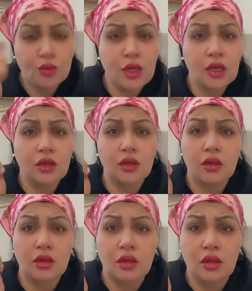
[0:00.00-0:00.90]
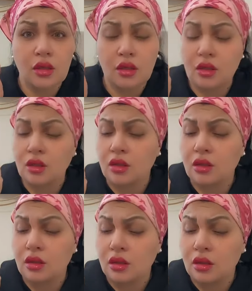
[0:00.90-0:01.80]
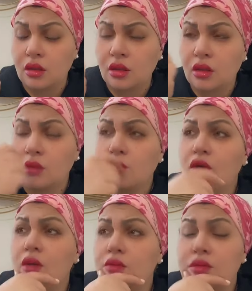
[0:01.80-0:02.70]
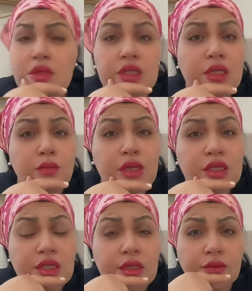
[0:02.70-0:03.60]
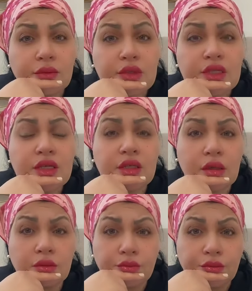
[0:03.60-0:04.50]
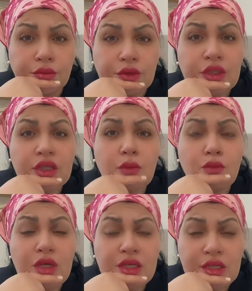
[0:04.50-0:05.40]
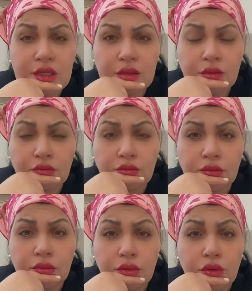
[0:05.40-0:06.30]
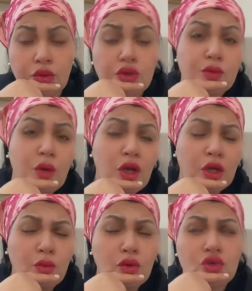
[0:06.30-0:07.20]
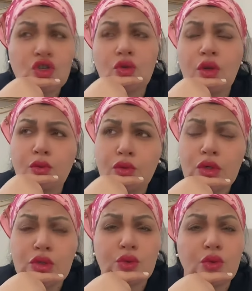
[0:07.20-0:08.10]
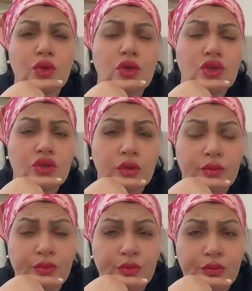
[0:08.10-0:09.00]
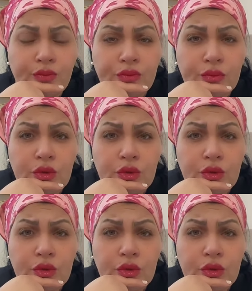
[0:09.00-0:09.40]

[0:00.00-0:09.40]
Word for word: المهم سي بليسي ستة ستة مبليسيين غوزما حكمو جاو لابوليس وكلش وداوه دركا في الحبس تانك